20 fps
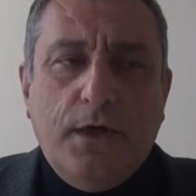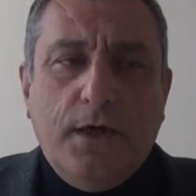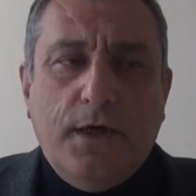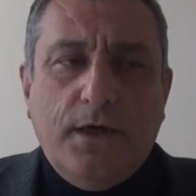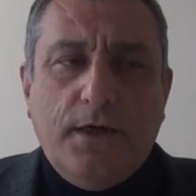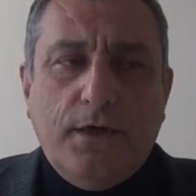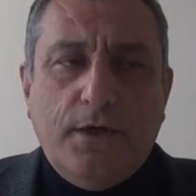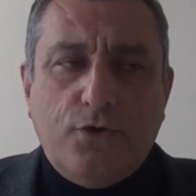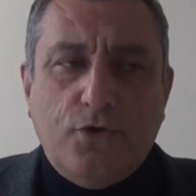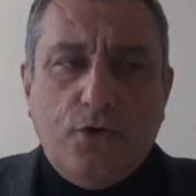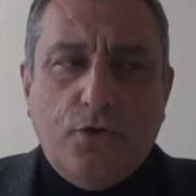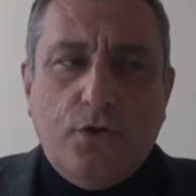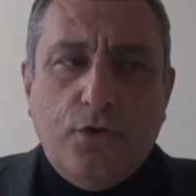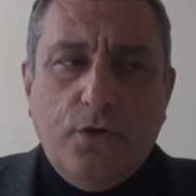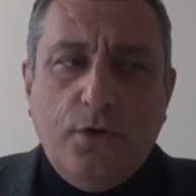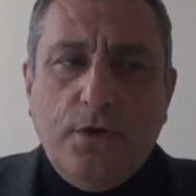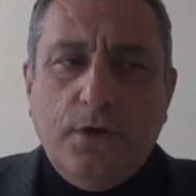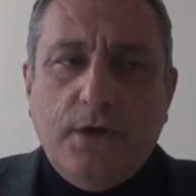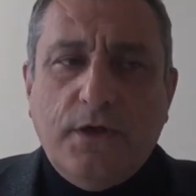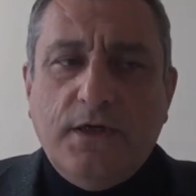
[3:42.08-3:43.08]
E,
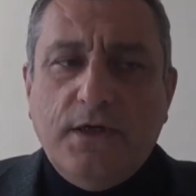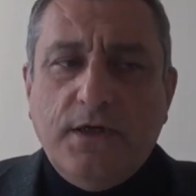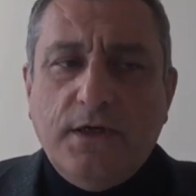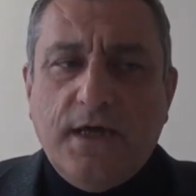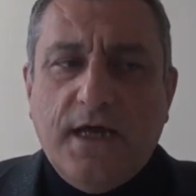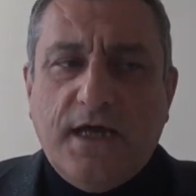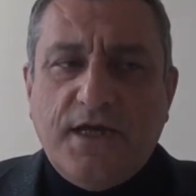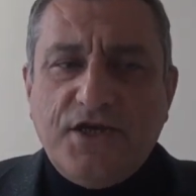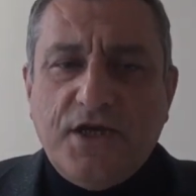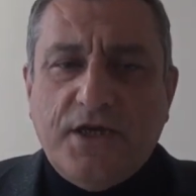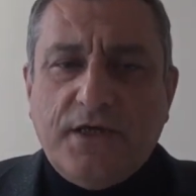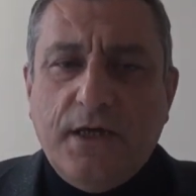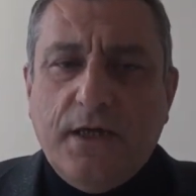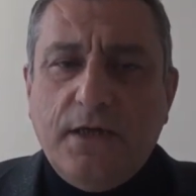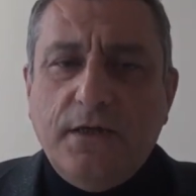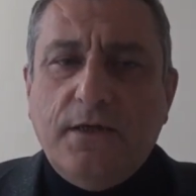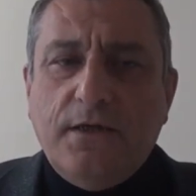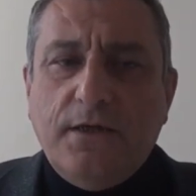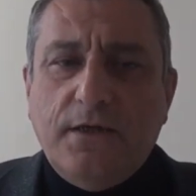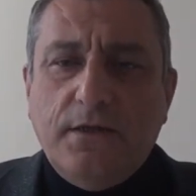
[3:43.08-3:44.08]
çünkü e,
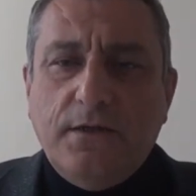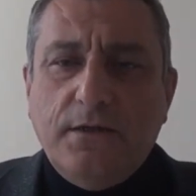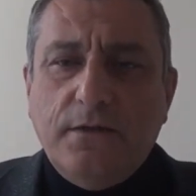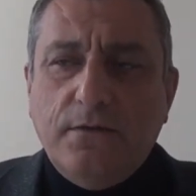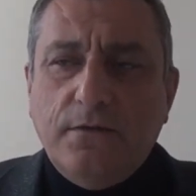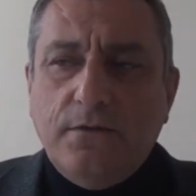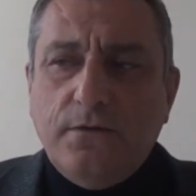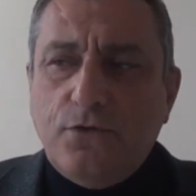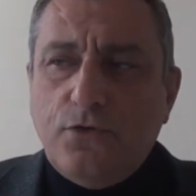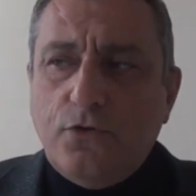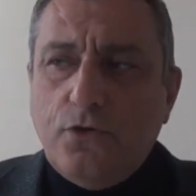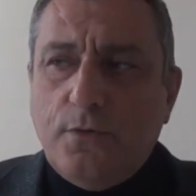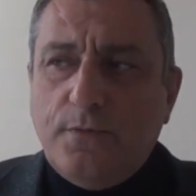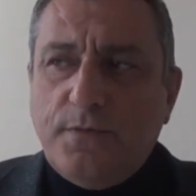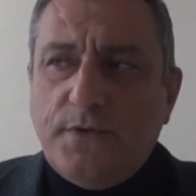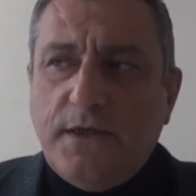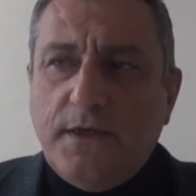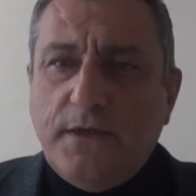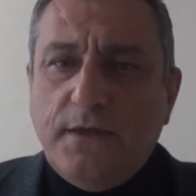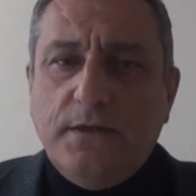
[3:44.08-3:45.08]
gerçekten e,
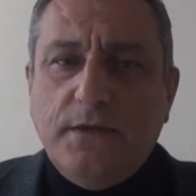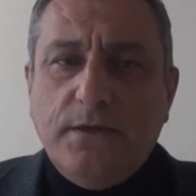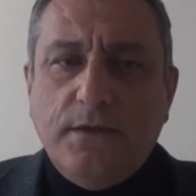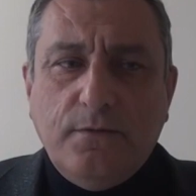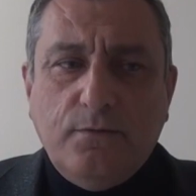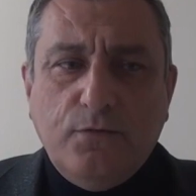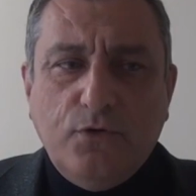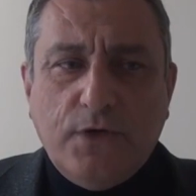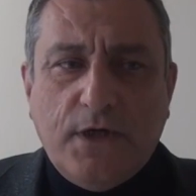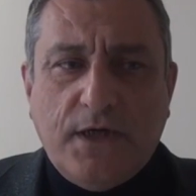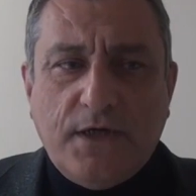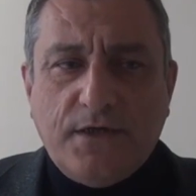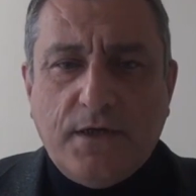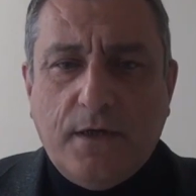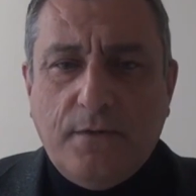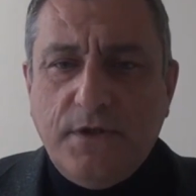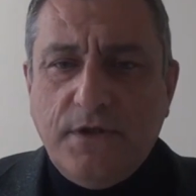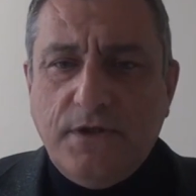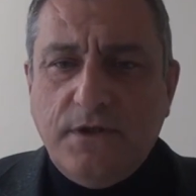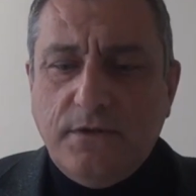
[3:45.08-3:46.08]
Sinop'ta e, bunlar
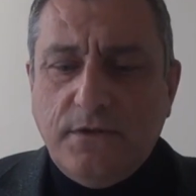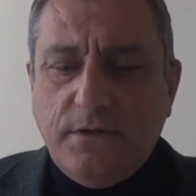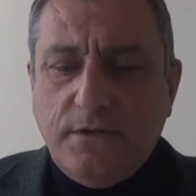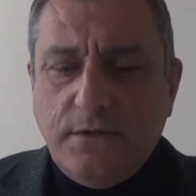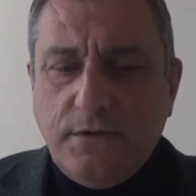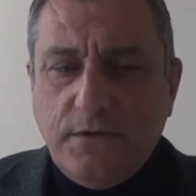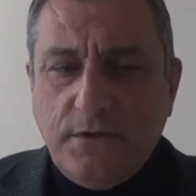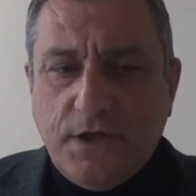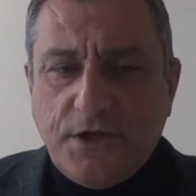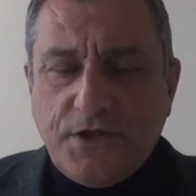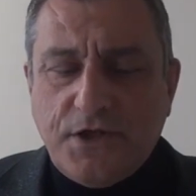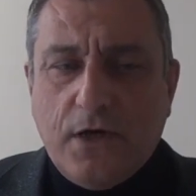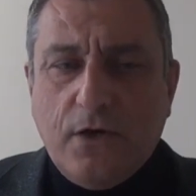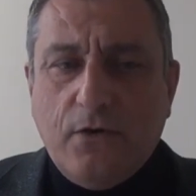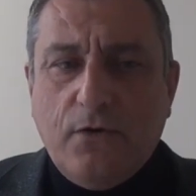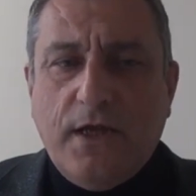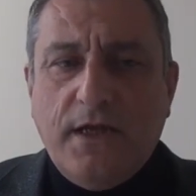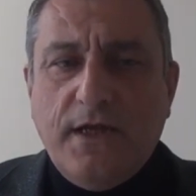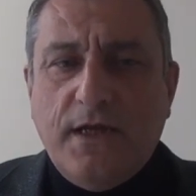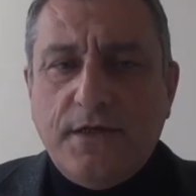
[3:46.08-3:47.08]
tabii e, yaşanan
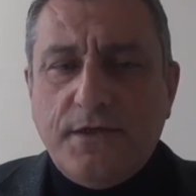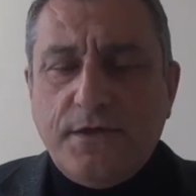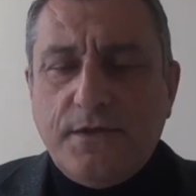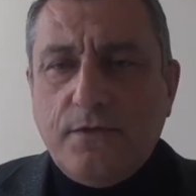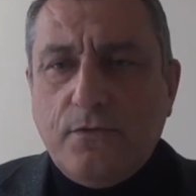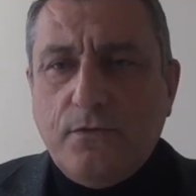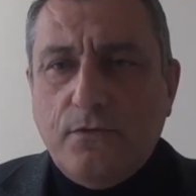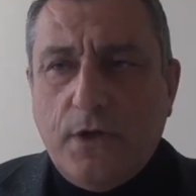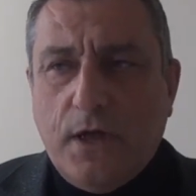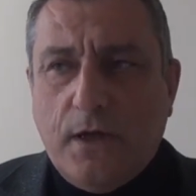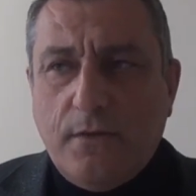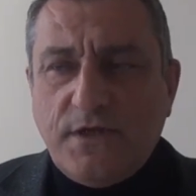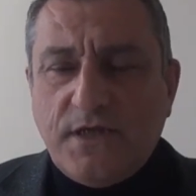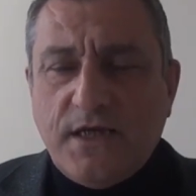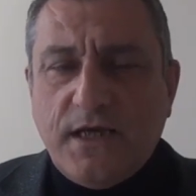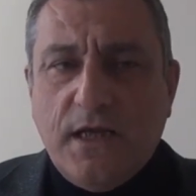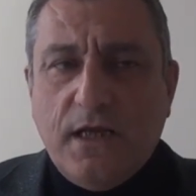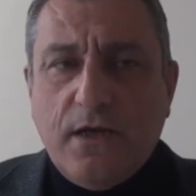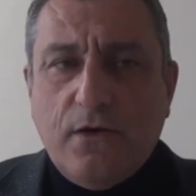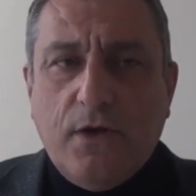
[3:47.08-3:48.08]
olaylar,
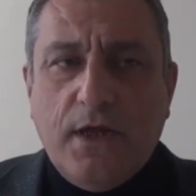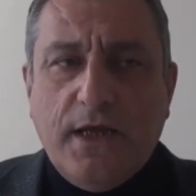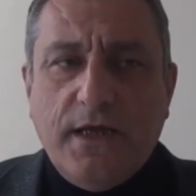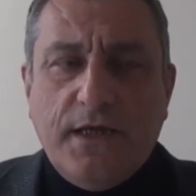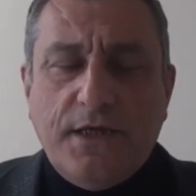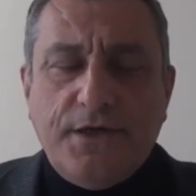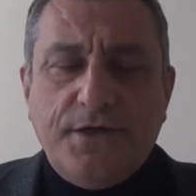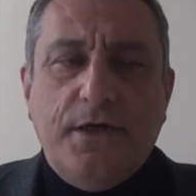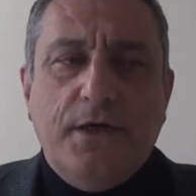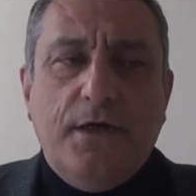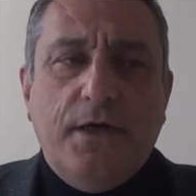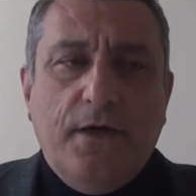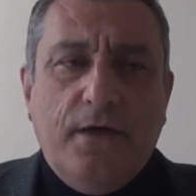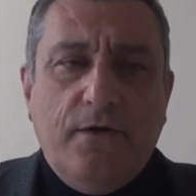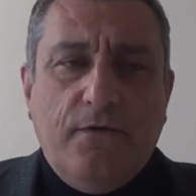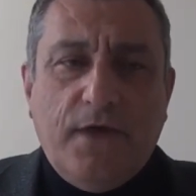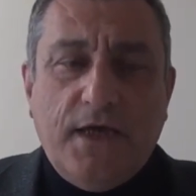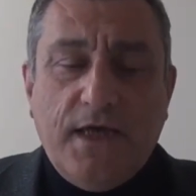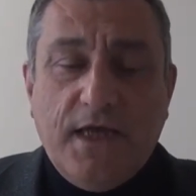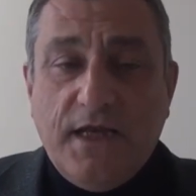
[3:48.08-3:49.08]
kulağımıza gelen olaylar
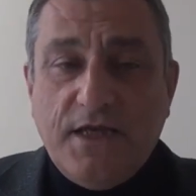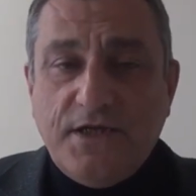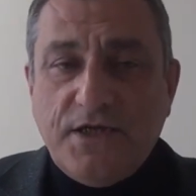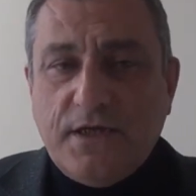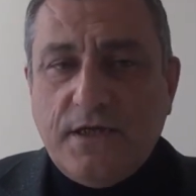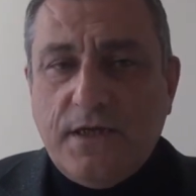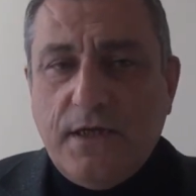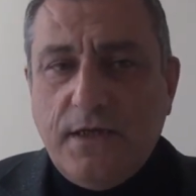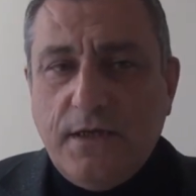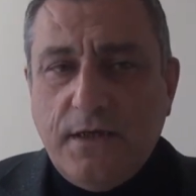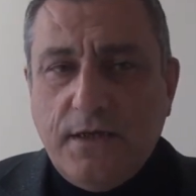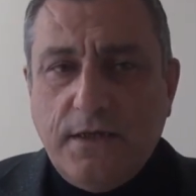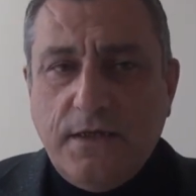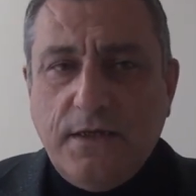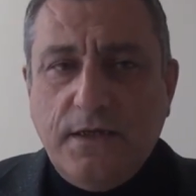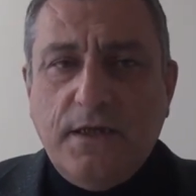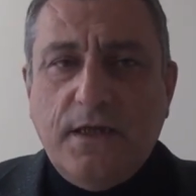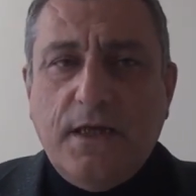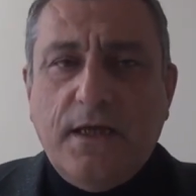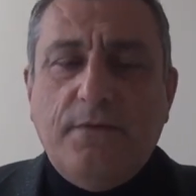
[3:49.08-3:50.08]
ve gelecekte e,
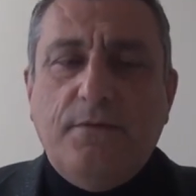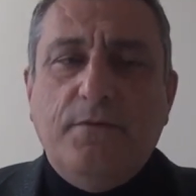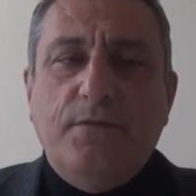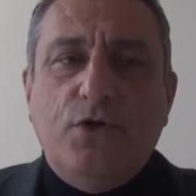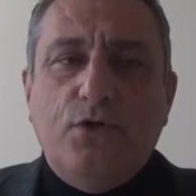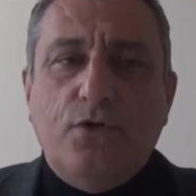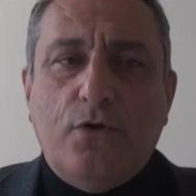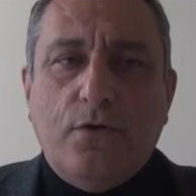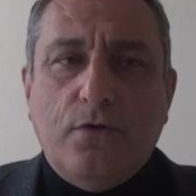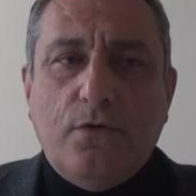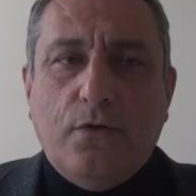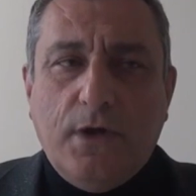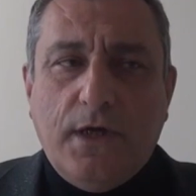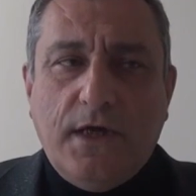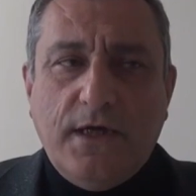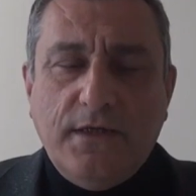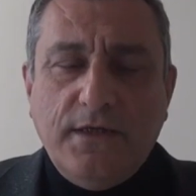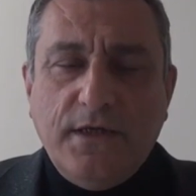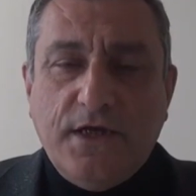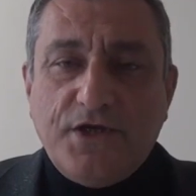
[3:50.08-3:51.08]
yine birçok
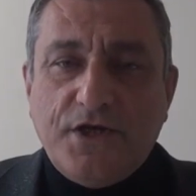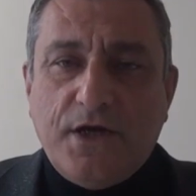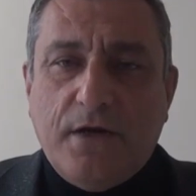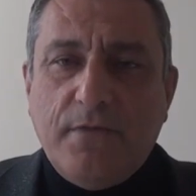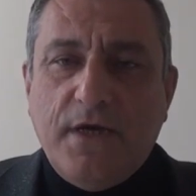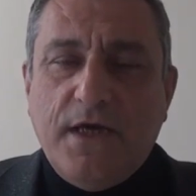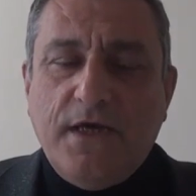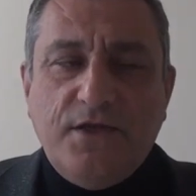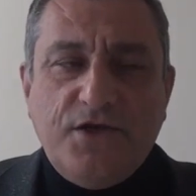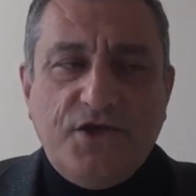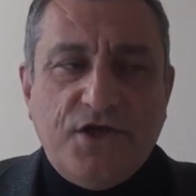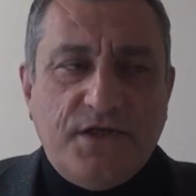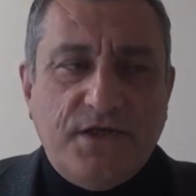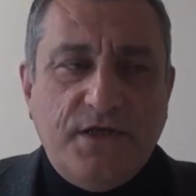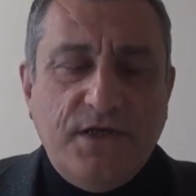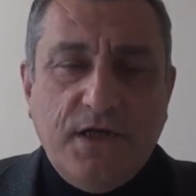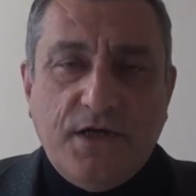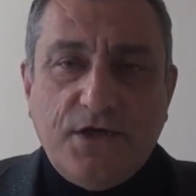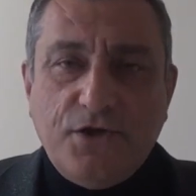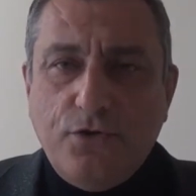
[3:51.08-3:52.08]
olayın yaşanma
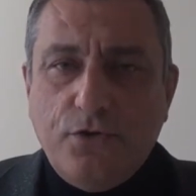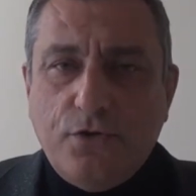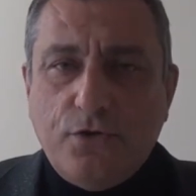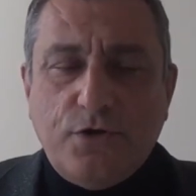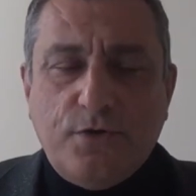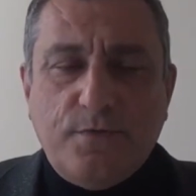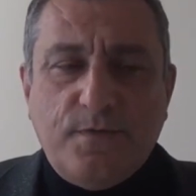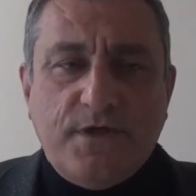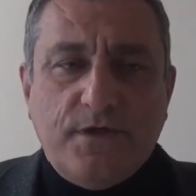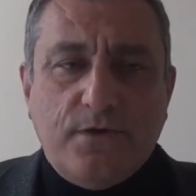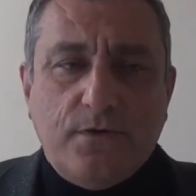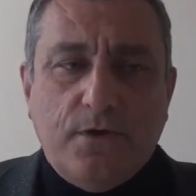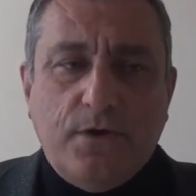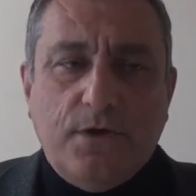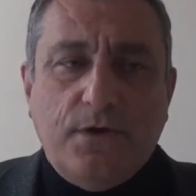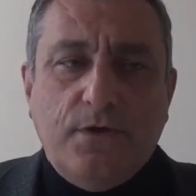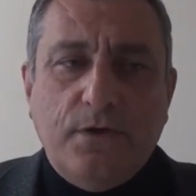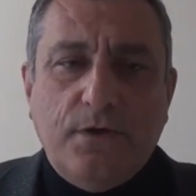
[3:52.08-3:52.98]
endişesini yaşıyoruz biz e,